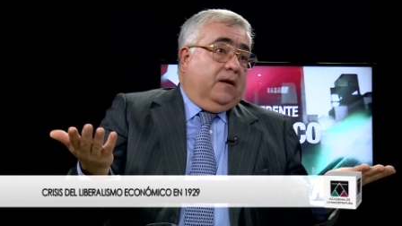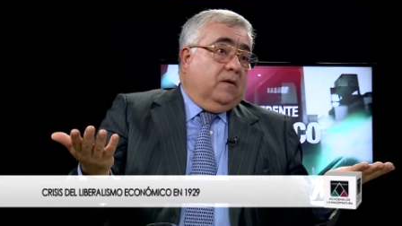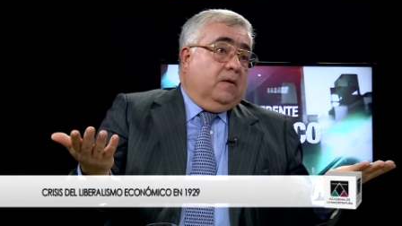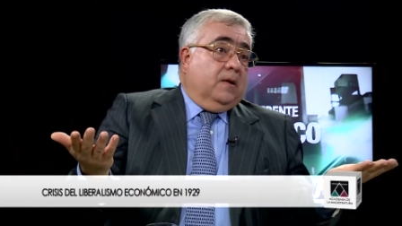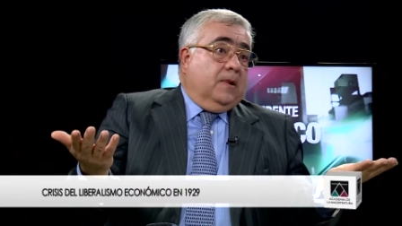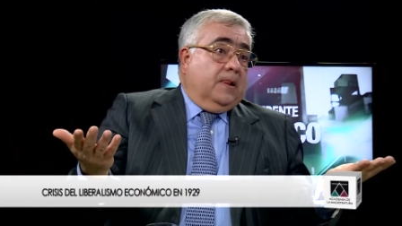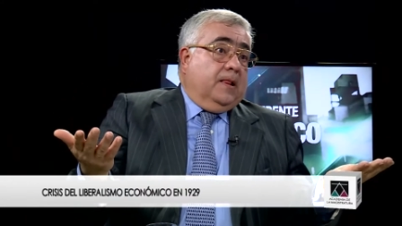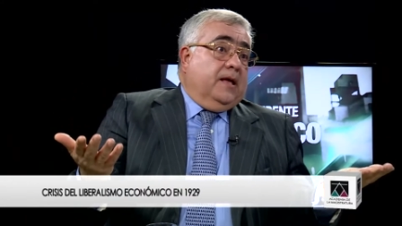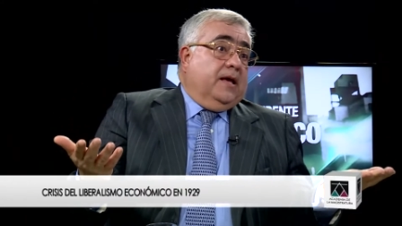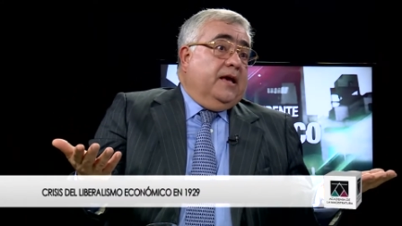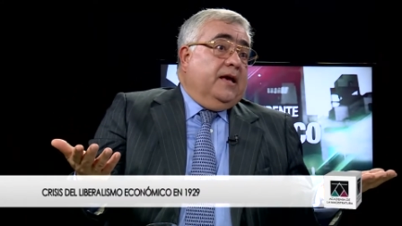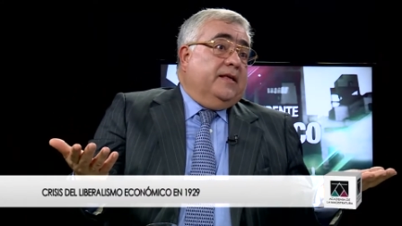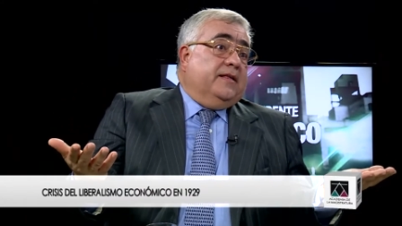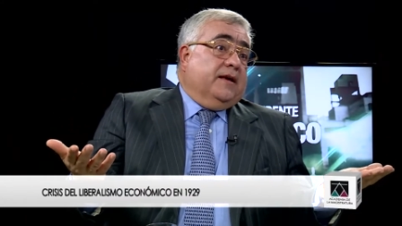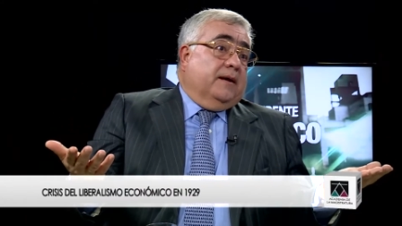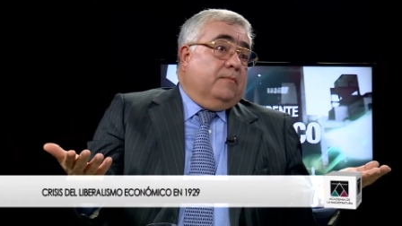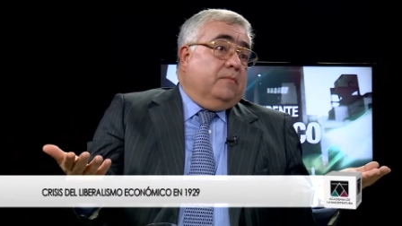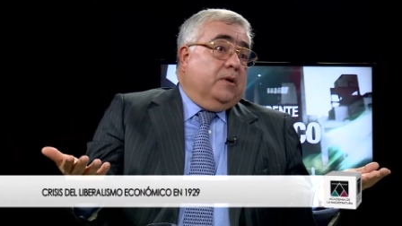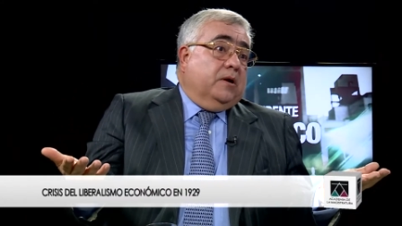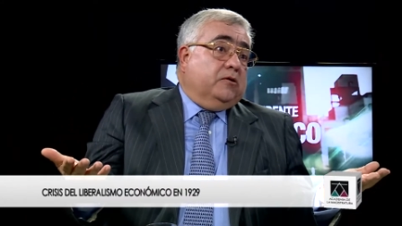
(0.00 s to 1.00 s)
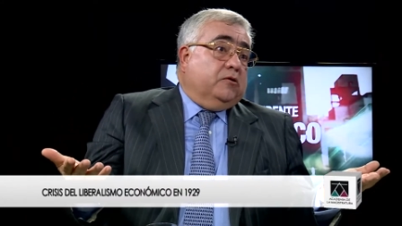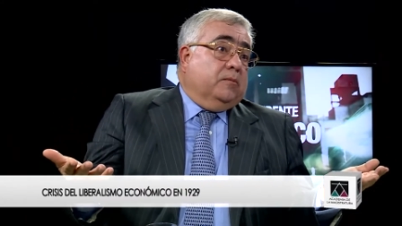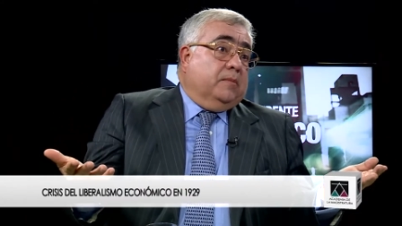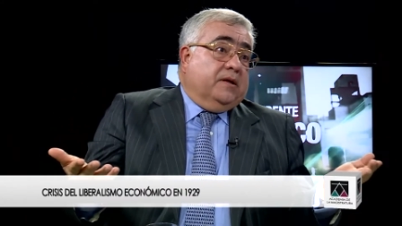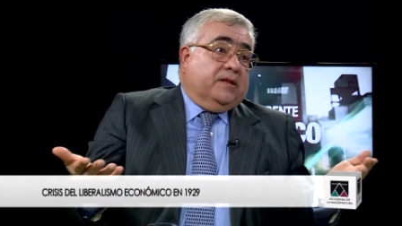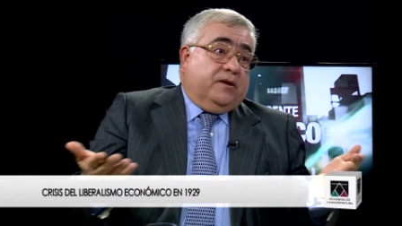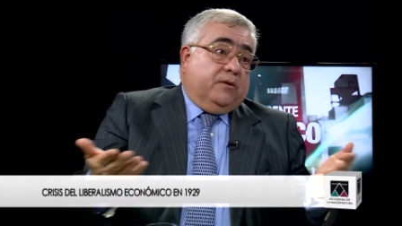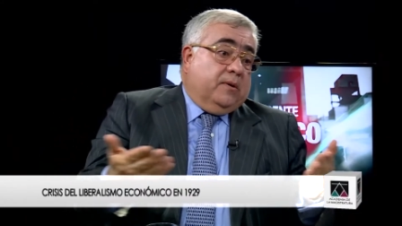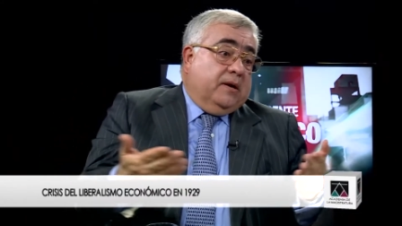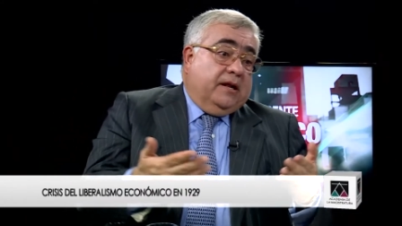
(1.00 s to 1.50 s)
Estamos hablando de y se han vuelto
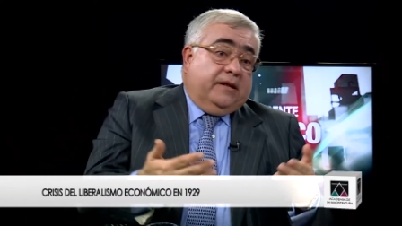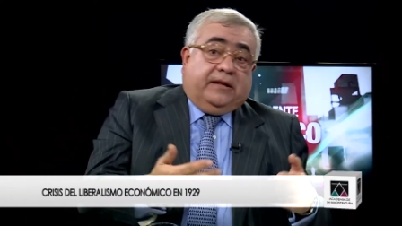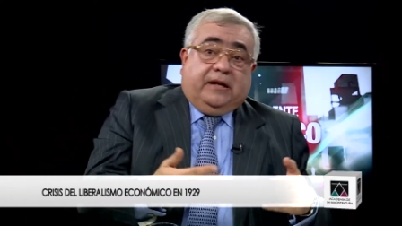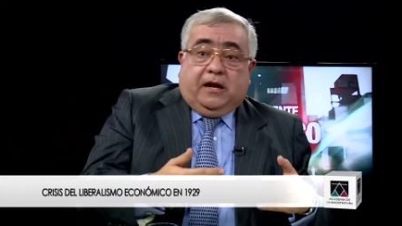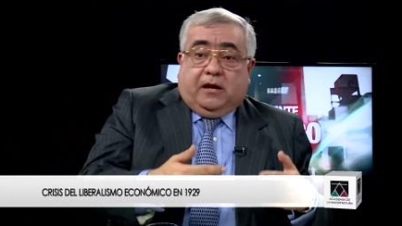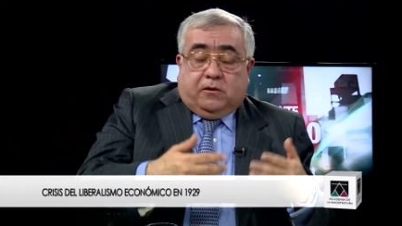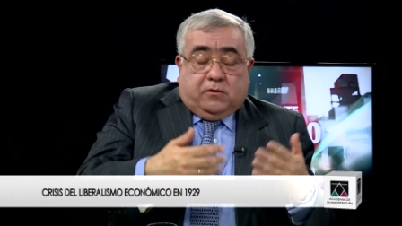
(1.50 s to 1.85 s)
más igualitarias.